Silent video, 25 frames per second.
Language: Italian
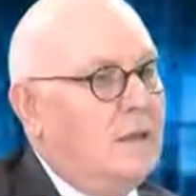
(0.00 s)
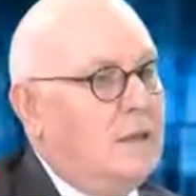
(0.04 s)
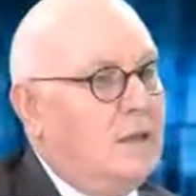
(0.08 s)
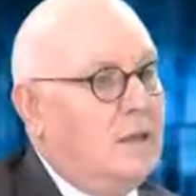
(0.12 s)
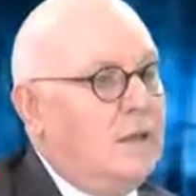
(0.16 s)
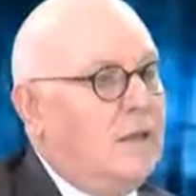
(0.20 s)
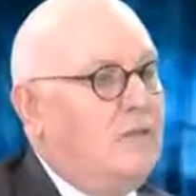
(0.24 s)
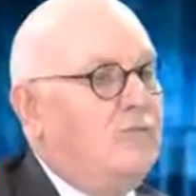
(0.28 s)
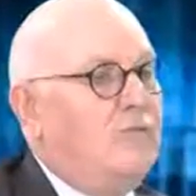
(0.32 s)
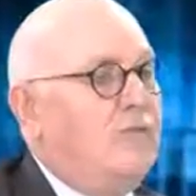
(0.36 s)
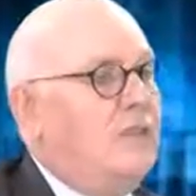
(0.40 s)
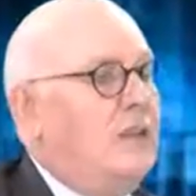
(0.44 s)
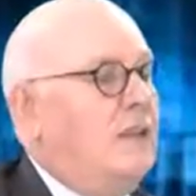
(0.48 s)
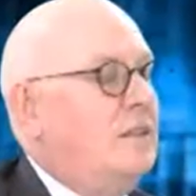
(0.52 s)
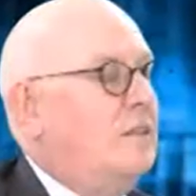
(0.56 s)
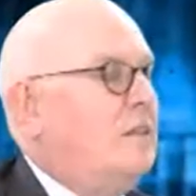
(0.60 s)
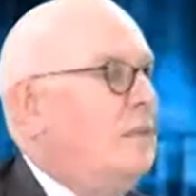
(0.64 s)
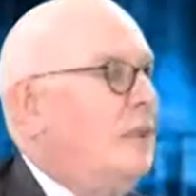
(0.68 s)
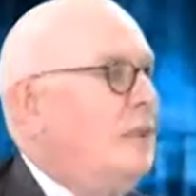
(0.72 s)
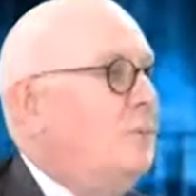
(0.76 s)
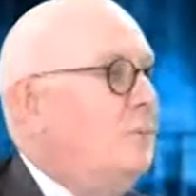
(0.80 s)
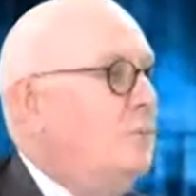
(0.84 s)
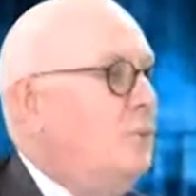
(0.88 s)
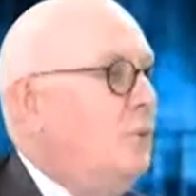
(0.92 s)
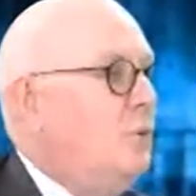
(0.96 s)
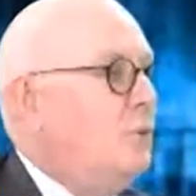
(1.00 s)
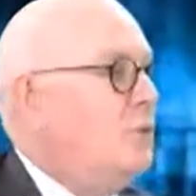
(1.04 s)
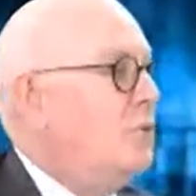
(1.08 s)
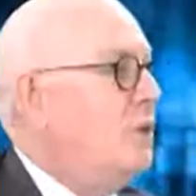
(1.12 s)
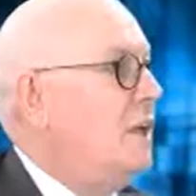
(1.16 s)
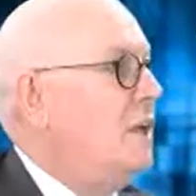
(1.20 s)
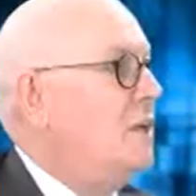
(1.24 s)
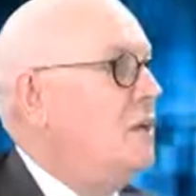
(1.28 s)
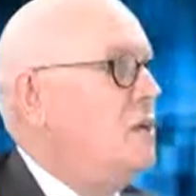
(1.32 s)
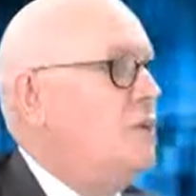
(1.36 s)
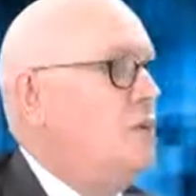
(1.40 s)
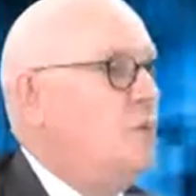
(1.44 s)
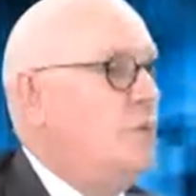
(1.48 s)
Nel frattempo
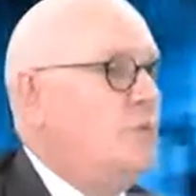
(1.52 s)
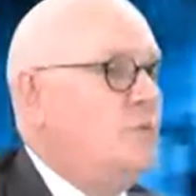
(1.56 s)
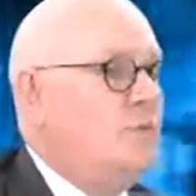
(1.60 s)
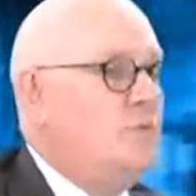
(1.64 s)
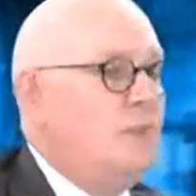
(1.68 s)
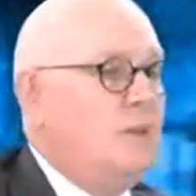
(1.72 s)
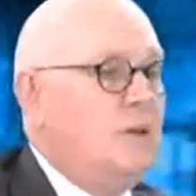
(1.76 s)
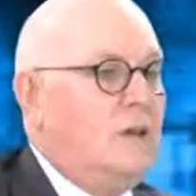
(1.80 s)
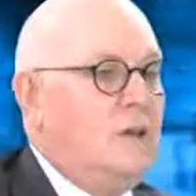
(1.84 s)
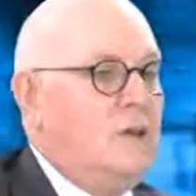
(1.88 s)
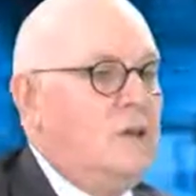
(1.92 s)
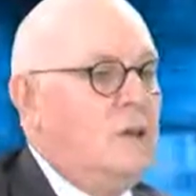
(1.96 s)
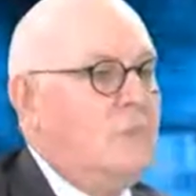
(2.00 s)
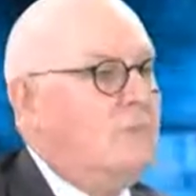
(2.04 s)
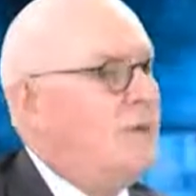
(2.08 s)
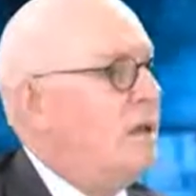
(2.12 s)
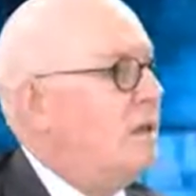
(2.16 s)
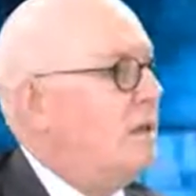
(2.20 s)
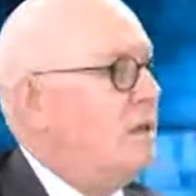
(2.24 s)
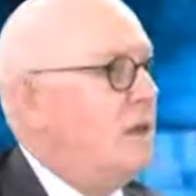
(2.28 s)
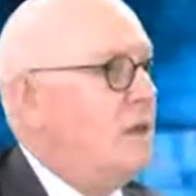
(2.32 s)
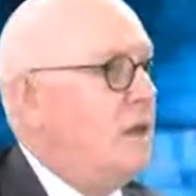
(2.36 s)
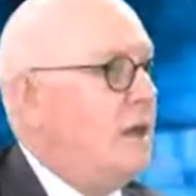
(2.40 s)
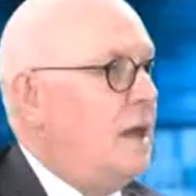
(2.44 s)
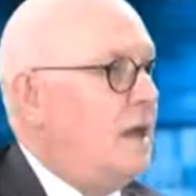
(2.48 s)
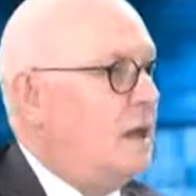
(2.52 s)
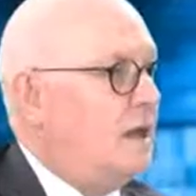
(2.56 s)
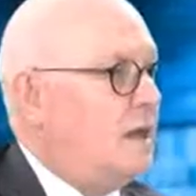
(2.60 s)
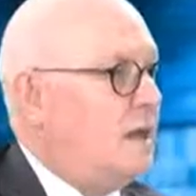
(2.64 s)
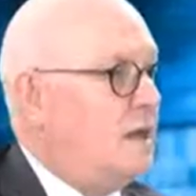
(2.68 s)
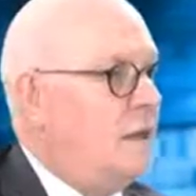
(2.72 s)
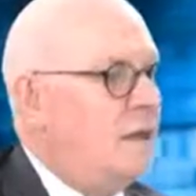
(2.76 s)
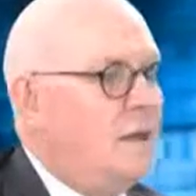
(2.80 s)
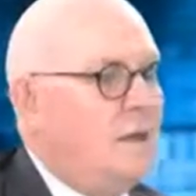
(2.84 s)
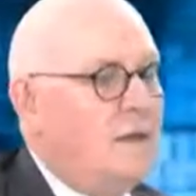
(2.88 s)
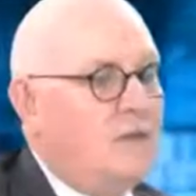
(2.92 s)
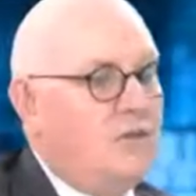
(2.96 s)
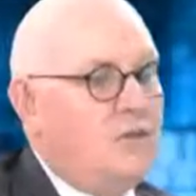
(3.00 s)
tecnologie di macchinari
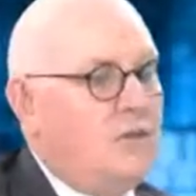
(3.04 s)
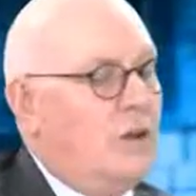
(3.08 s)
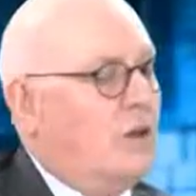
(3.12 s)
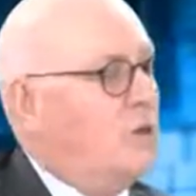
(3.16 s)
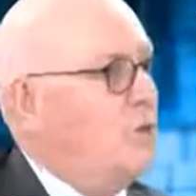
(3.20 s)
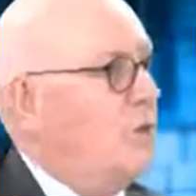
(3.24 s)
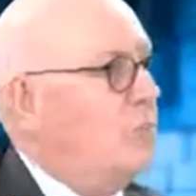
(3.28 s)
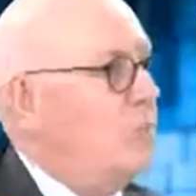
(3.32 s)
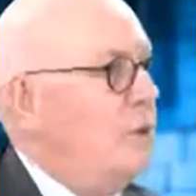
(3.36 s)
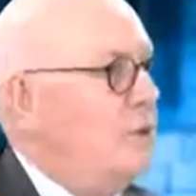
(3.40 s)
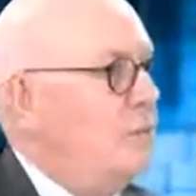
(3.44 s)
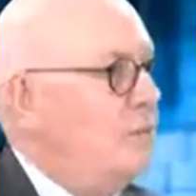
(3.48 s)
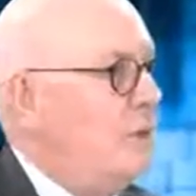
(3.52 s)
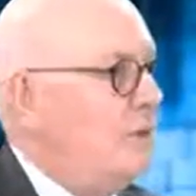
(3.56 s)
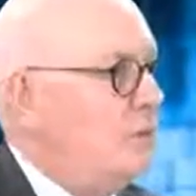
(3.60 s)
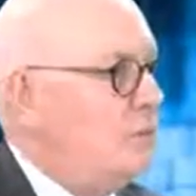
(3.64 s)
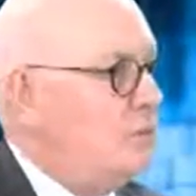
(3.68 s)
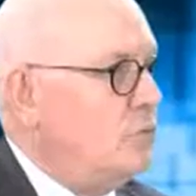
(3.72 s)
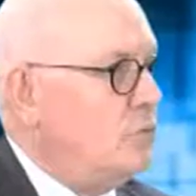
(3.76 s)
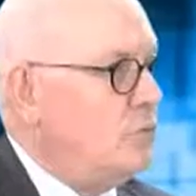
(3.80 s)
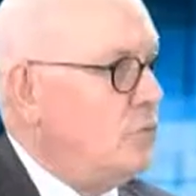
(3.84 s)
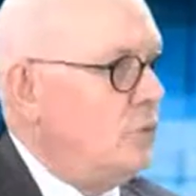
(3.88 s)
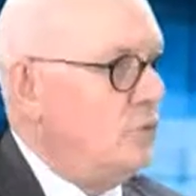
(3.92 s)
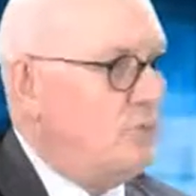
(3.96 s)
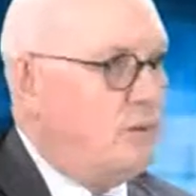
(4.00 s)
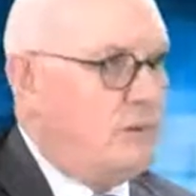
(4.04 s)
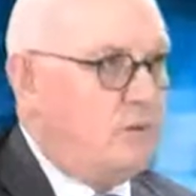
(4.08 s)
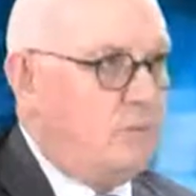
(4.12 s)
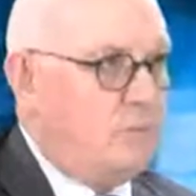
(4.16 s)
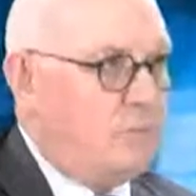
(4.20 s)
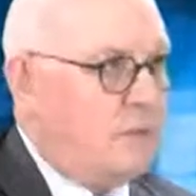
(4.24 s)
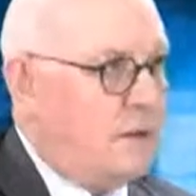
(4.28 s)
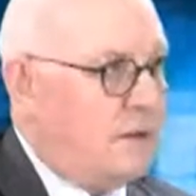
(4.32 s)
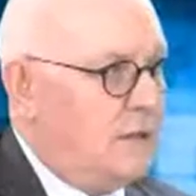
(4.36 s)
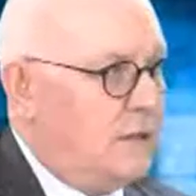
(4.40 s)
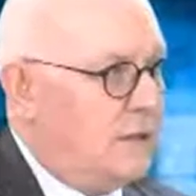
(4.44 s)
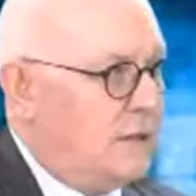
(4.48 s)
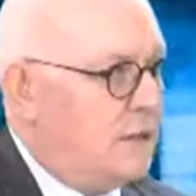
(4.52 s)
ci hanno permesso di far
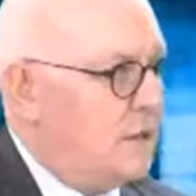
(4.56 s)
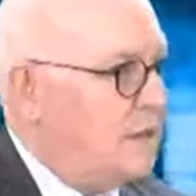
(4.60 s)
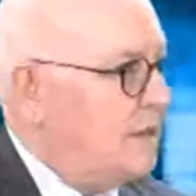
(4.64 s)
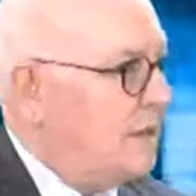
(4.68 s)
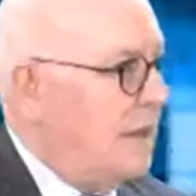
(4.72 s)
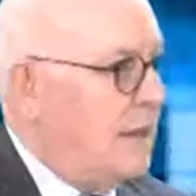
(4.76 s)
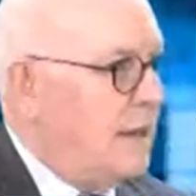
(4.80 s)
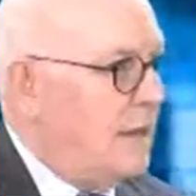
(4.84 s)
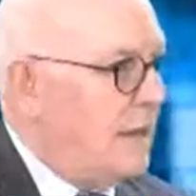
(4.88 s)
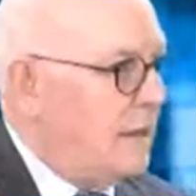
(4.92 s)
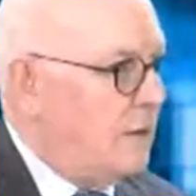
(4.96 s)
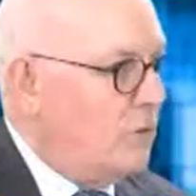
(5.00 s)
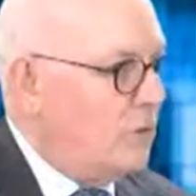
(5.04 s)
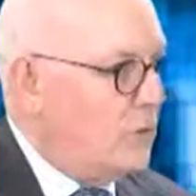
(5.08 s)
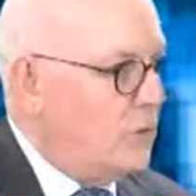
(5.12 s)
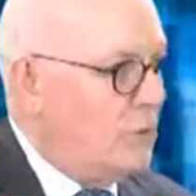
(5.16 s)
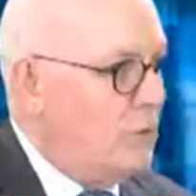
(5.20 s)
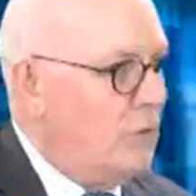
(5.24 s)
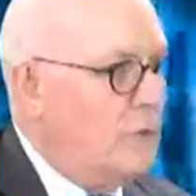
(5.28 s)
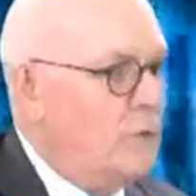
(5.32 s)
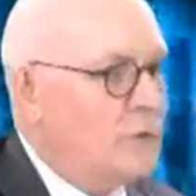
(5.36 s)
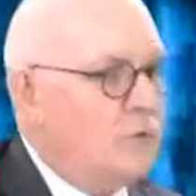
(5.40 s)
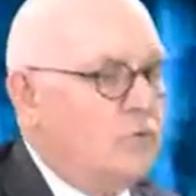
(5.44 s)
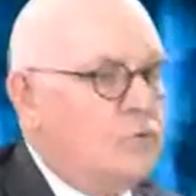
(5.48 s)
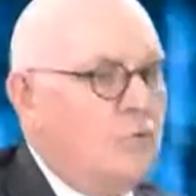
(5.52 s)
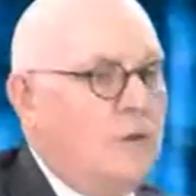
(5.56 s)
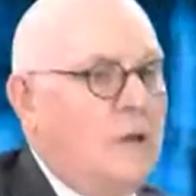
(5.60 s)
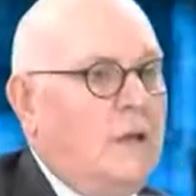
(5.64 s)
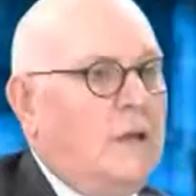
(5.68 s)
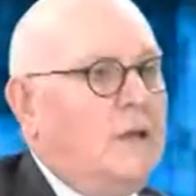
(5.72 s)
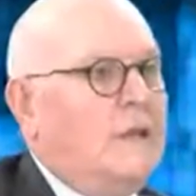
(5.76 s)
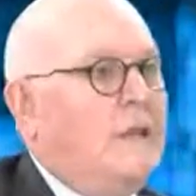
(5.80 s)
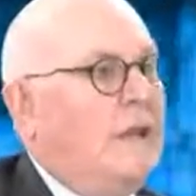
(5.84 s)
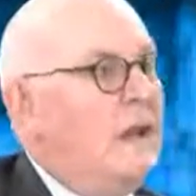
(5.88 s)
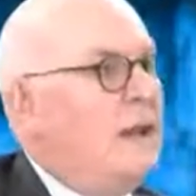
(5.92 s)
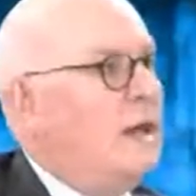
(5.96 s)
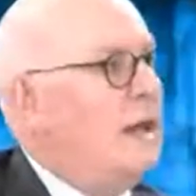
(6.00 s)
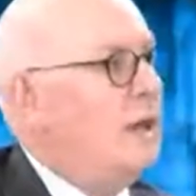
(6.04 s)
sparire il denaro, cioè il
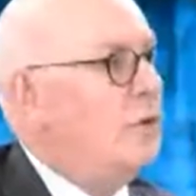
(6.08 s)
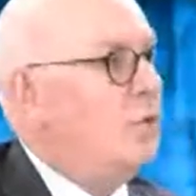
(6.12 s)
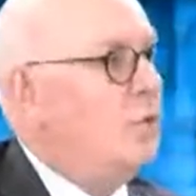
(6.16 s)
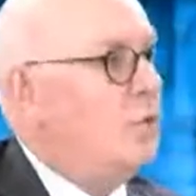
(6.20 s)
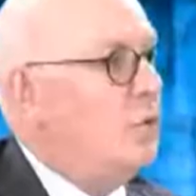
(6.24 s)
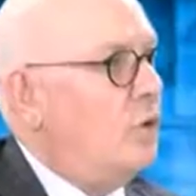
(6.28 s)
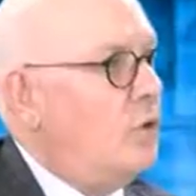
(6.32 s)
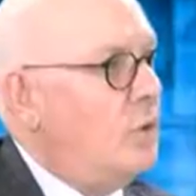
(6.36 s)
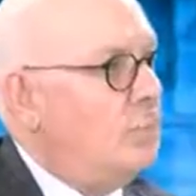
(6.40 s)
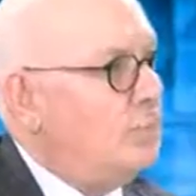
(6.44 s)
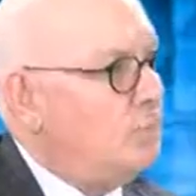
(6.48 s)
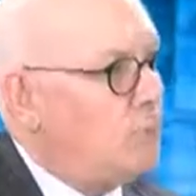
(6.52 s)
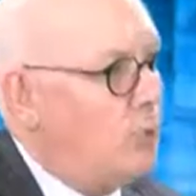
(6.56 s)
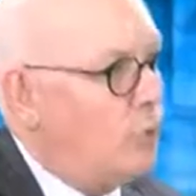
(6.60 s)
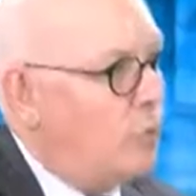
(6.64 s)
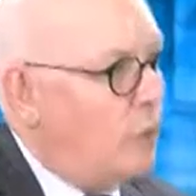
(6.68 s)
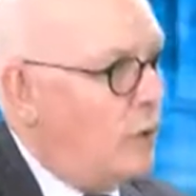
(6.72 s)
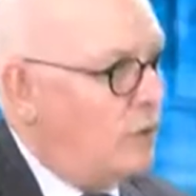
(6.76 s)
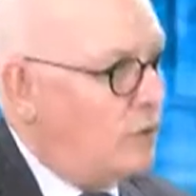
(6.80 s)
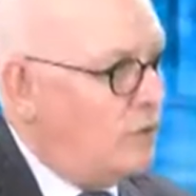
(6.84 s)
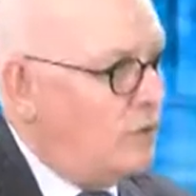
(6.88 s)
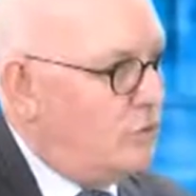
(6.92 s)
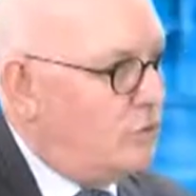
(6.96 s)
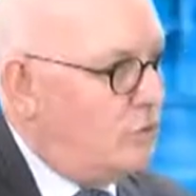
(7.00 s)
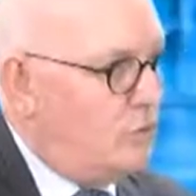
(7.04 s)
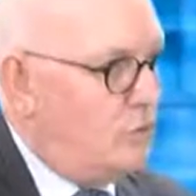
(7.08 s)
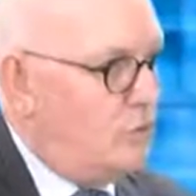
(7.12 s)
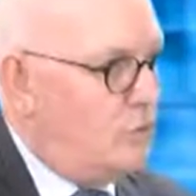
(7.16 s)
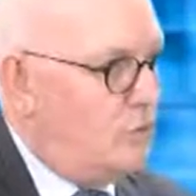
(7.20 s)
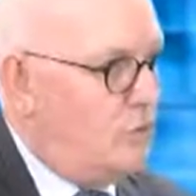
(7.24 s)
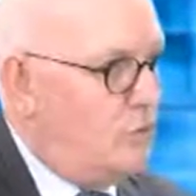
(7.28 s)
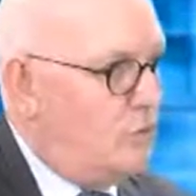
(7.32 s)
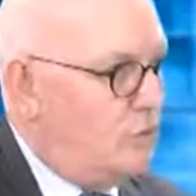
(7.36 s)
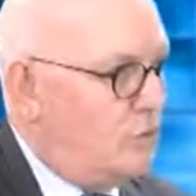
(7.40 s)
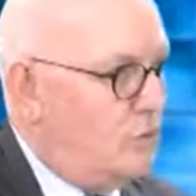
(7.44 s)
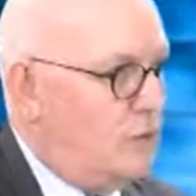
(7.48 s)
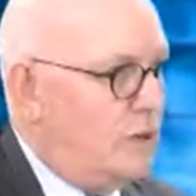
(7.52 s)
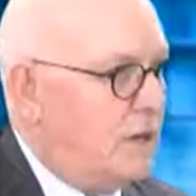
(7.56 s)
denaro non è più a
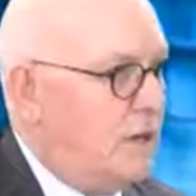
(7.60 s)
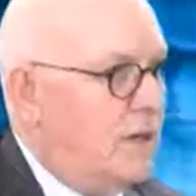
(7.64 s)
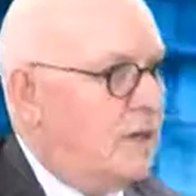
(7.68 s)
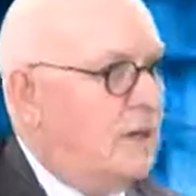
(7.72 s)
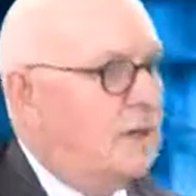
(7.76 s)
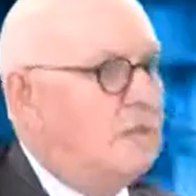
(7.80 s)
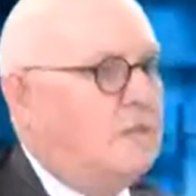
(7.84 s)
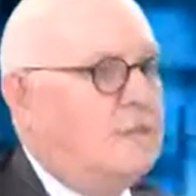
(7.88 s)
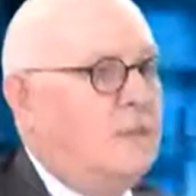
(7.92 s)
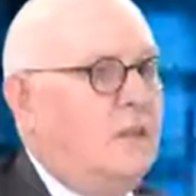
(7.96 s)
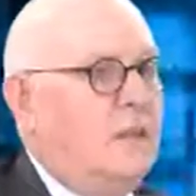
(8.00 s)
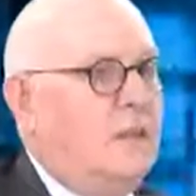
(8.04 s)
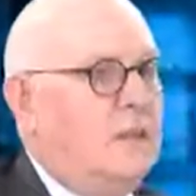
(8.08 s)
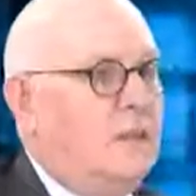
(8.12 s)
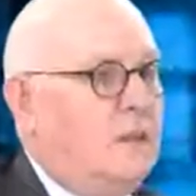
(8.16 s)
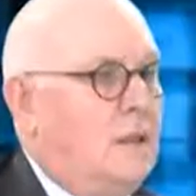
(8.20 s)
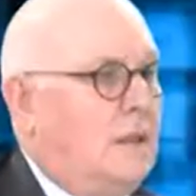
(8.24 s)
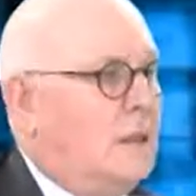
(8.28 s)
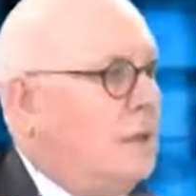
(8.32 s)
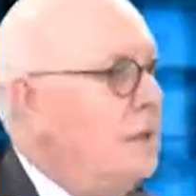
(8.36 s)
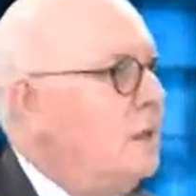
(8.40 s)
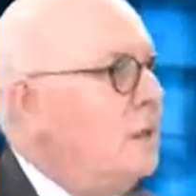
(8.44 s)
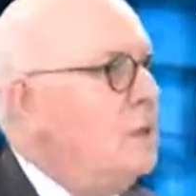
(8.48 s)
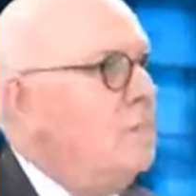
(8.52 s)
disposizione nei cassetti,